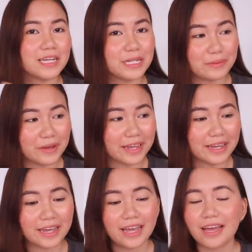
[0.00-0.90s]

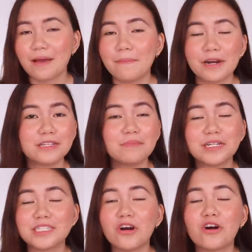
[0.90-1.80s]
anyway, Meron
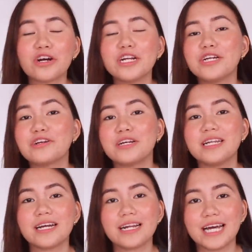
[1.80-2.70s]
naman siyang Corning
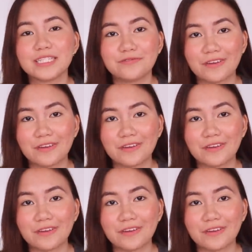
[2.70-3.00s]
Gorilla Glass